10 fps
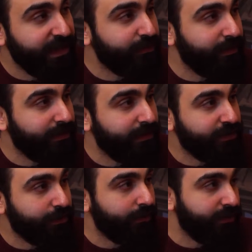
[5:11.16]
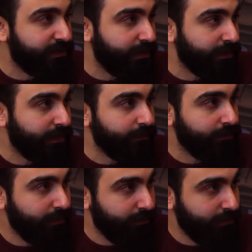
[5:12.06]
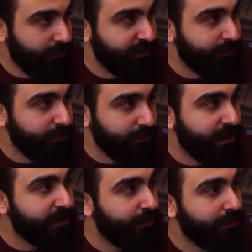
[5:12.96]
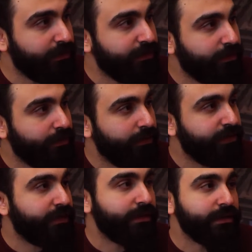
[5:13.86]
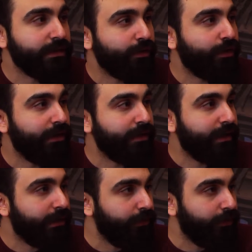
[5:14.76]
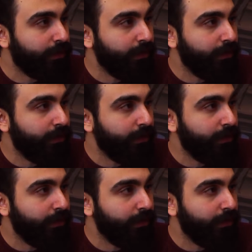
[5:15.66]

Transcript: keşfetinde çıkıyor. Instagram e, kısmının keşfetinde çıkıyor. Çıktıkça görenler ekliyor.